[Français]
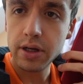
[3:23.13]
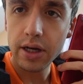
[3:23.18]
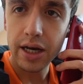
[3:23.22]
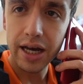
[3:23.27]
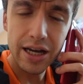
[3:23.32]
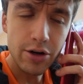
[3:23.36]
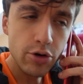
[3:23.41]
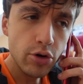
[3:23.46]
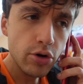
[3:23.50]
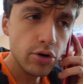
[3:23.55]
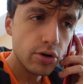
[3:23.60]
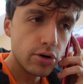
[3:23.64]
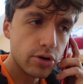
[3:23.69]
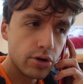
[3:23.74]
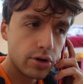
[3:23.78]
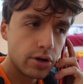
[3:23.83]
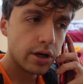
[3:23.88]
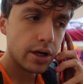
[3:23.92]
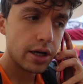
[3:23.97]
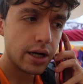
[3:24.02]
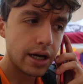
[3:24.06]
Allô
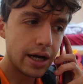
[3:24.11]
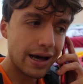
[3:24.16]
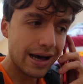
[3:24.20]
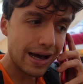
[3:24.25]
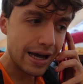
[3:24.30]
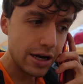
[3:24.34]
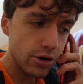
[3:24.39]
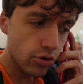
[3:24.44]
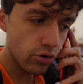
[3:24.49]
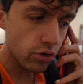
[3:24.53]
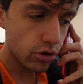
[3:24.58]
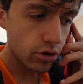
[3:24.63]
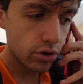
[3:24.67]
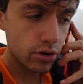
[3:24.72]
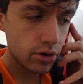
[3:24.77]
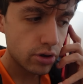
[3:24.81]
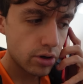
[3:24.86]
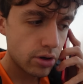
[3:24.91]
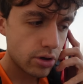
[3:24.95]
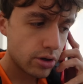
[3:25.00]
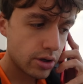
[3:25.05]
Allô
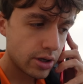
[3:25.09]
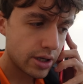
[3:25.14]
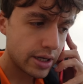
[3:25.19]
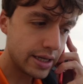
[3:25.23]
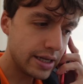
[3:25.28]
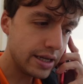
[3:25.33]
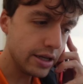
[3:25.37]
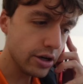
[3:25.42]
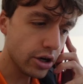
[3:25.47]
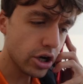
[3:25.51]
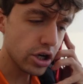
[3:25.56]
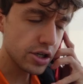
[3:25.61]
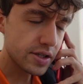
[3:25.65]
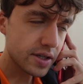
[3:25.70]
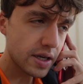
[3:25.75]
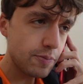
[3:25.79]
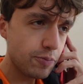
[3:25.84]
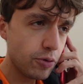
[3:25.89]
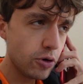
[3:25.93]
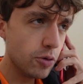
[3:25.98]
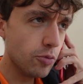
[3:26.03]
Lily Rose,
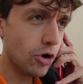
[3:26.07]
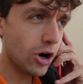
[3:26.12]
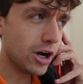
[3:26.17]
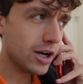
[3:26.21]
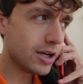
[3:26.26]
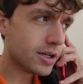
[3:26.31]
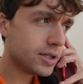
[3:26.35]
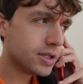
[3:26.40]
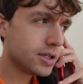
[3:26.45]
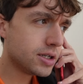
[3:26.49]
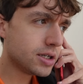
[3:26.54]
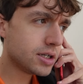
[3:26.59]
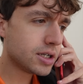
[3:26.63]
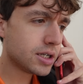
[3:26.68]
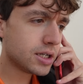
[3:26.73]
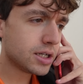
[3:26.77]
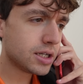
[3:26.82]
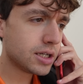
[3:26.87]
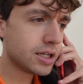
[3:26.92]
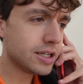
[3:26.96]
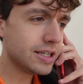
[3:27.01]
réponds-moi
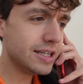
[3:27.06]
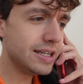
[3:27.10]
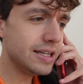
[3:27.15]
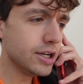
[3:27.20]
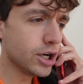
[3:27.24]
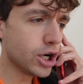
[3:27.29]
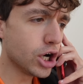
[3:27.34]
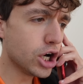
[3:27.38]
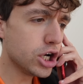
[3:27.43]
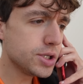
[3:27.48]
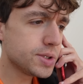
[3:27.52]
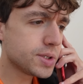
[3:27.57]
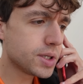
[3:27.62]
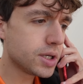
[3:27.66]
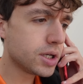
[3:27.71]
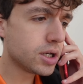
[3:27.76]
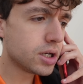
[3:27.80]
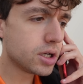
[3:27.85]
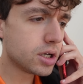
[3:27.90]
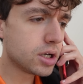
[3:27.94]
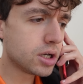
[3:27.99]
Lily Rose
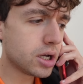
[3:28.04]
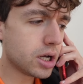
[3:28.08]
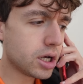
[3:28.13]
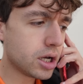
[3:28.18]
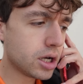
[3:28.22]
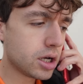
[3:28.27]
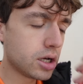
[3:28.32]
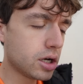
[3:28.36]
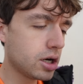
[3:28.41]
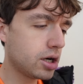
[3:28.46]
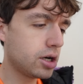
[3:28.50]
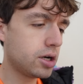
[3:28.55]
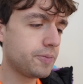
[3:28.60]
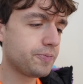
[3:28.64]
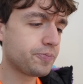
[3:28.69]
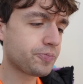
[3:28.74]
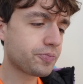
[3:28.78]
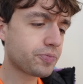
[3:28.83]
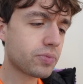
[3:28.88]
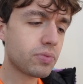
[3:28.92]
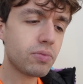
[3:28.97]
ah,
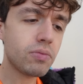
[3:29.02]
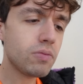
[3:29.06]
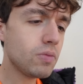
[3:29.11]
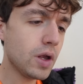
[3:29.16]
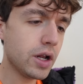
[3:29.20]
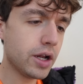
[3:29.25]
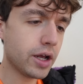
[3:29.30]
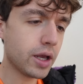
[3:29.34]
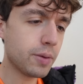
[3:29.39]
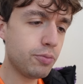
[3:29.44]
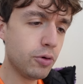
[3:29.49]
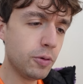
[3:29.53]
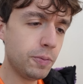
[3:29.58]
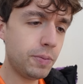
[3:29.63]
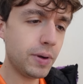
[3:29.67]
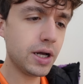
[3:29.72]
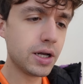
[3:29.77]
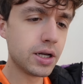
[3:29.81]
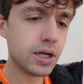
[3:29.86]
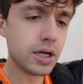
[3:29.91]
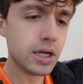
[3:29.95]
Elle répond
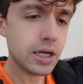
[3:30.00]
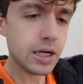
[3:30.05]
pas.